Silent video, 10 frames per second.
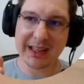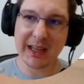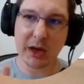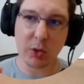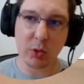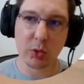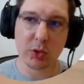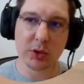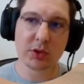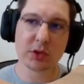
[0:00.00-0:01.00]

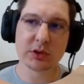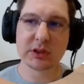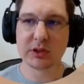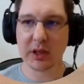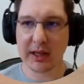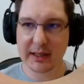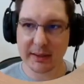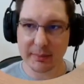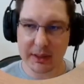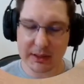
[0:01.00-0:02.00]
recursos
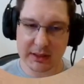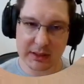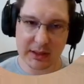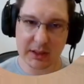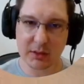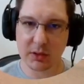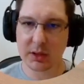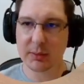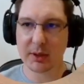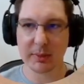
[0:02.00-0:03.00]
isoladamente dentro
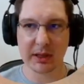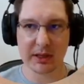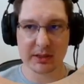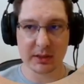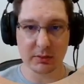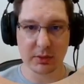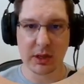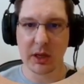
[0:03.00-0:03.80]
da minha aplicação?